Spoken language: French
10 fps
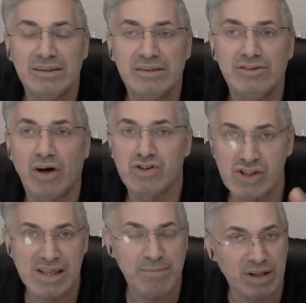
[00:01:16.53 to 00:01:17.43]
Donc ça,
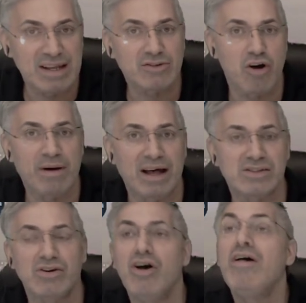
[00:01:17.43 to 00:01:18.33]
c'est important de comprendre ça.
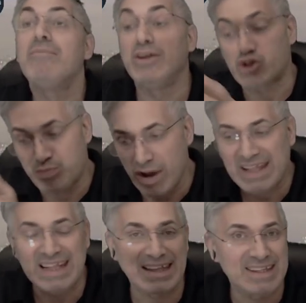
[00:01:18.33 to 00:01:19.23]
Mais tu peux être
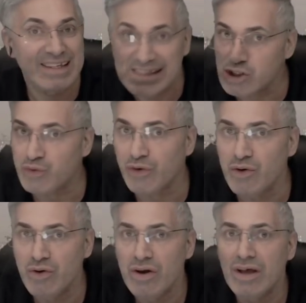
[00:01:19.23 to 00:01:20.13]
là-dedans si tu
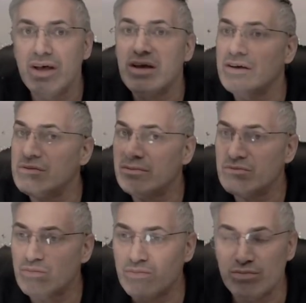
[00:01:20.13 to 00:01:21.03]
veux.
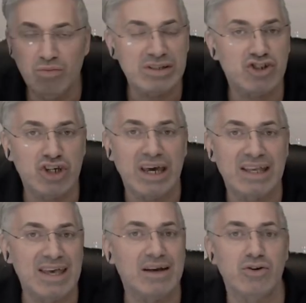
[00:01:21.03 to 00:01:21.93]
Moi, j'ai
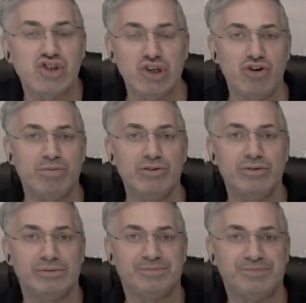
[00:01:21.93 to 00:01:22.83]
rien contre ça non plus.
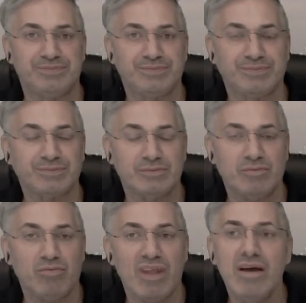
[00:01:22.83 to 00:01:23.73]

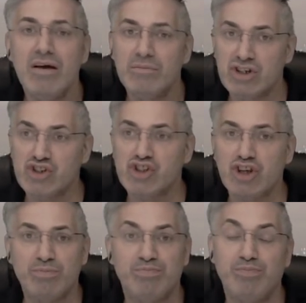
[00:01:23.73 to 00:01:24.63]
C'est juste que
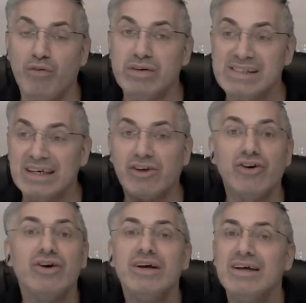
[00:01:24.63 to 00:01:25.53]
pour vous dire que
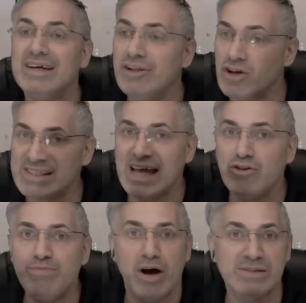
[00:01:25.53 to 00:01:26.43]
le salut
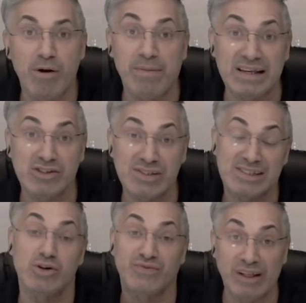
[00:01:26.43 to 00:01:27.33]
ne passe pas par ça,
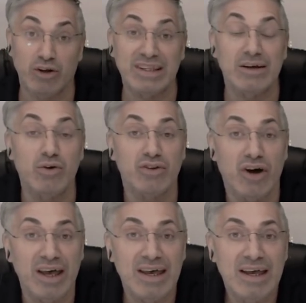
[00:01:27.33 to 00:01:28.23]
sinon ça fait longtemps qu'on
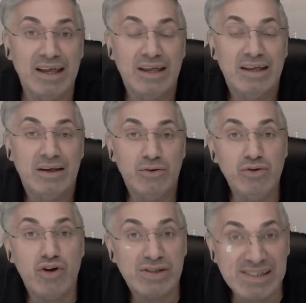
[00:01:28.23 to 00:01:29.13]
aurait eu
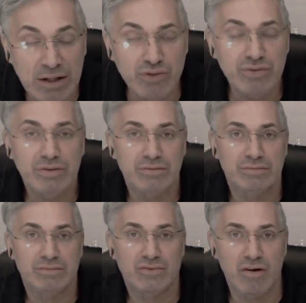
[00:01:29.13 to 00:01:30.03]
le salut.
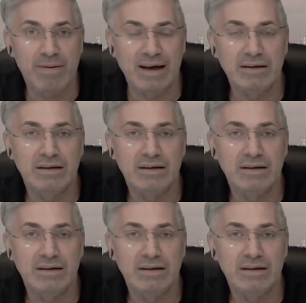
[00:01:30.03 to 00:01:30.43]
Tu comprends?